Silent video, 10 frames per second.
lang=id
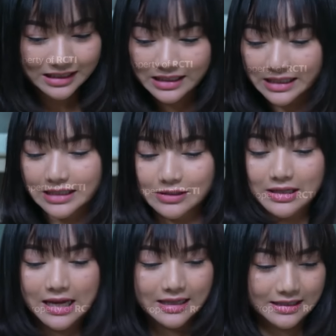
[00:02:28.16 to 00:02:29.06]
ah, ya
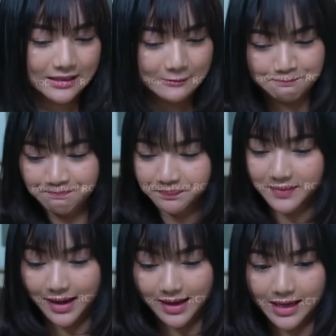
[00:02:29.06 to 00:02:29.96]
sudah um,
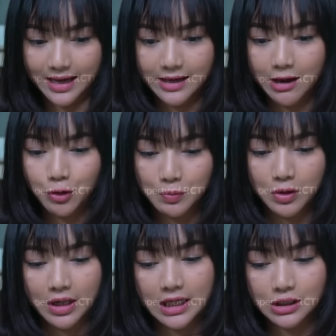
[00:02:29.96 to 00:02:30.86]
ini kayaknya aku
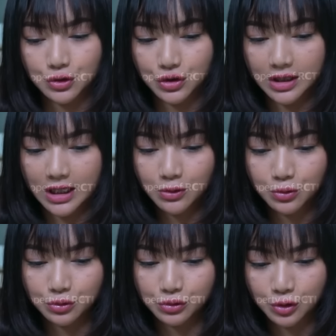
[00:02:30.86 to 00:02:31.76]
mau ngelanjutin
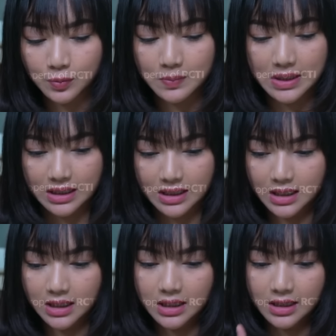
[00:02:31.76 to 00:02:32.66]
untuk
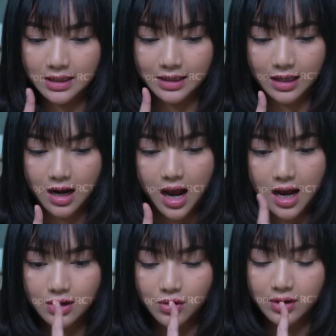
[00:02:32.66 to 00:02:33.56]
bikin
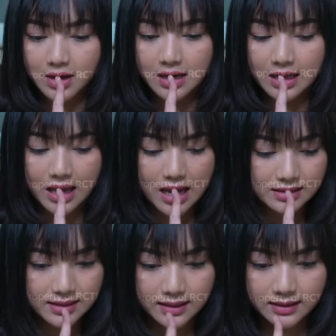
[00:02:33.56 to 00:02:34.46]
adonan
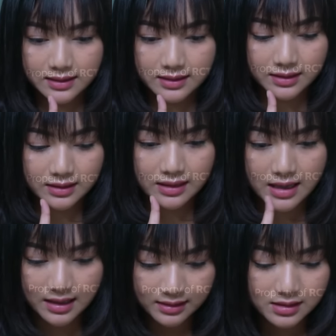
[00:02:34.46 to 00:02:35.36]
hiasan
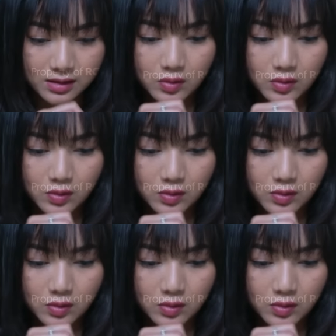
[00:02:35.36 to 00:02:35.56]
di atas